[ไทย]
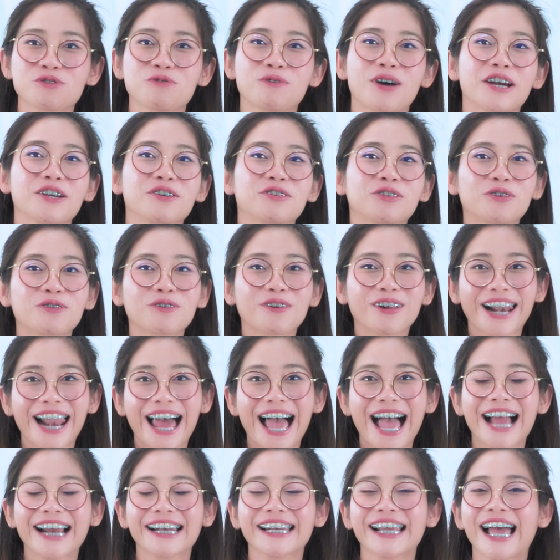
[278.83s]
ชัวอยู่ตรงก
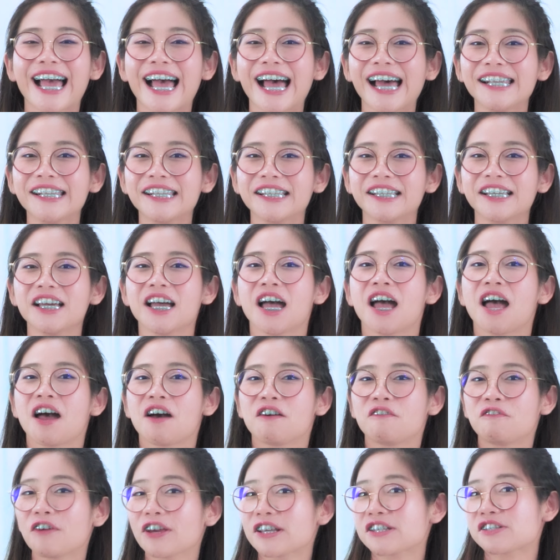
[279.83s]
ลางนะคะ หรือ
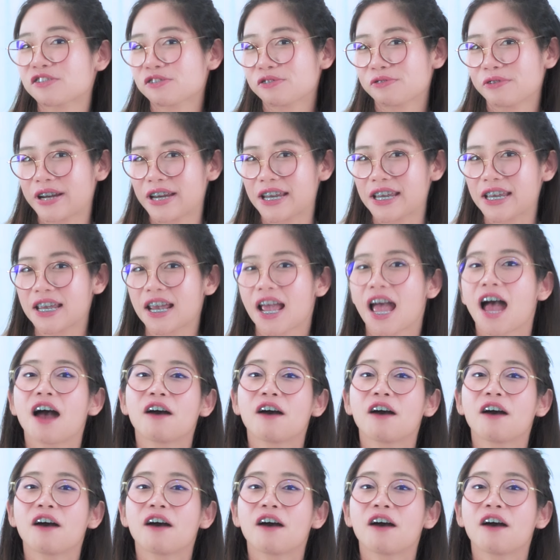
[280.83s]
victory